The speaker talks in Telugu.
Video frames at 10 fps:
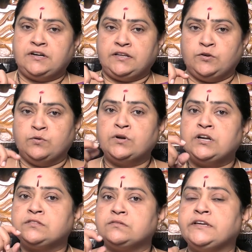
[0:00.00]
అంటే
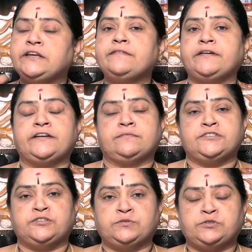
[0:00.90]
గోళ్లతో గిల్లి వేయడం
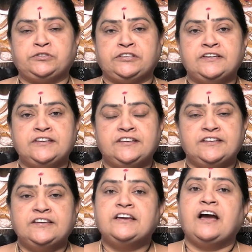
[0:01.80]
జరుగుతుంది
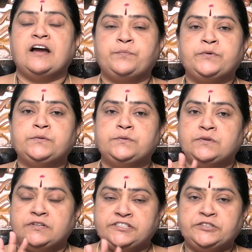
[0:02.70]
అప్పుడు
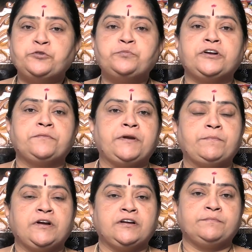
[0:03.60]
చతుర్ముఖ
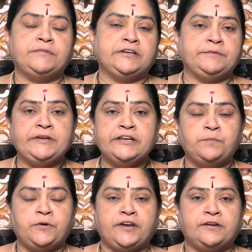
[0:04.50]
బ్రహ్మగా
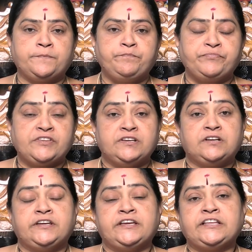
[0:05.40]
మిగిలిపోయాడు
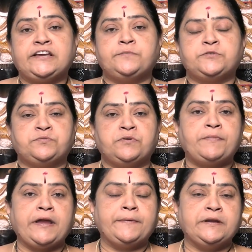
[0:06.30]
కేతకీ పుష్పం
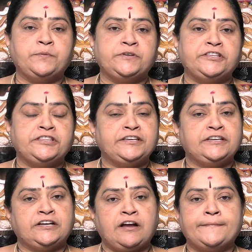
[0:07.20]
భయపడిపోయింది
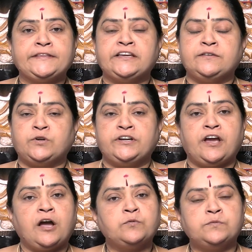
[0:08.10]
కామధేనువు అంటే
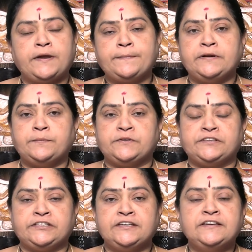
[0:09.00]
ఆవు
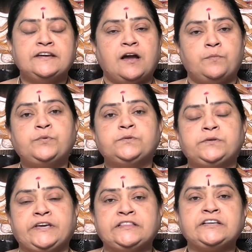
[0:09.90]
భయపడిపోయింది అప్పుడు
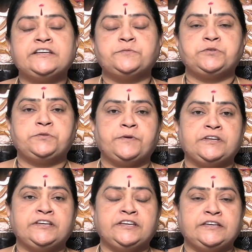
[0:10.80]
కేతకీ
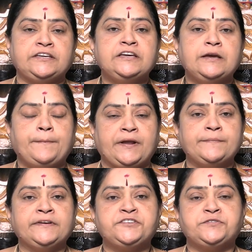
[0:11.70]
పుష్పానికి
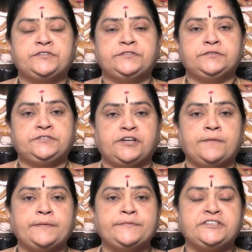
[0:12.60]
పరమేశ్వరుడు
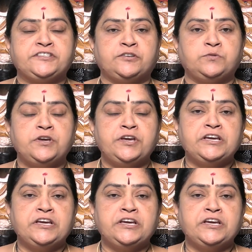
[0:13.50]
శాపమిచ్చాడు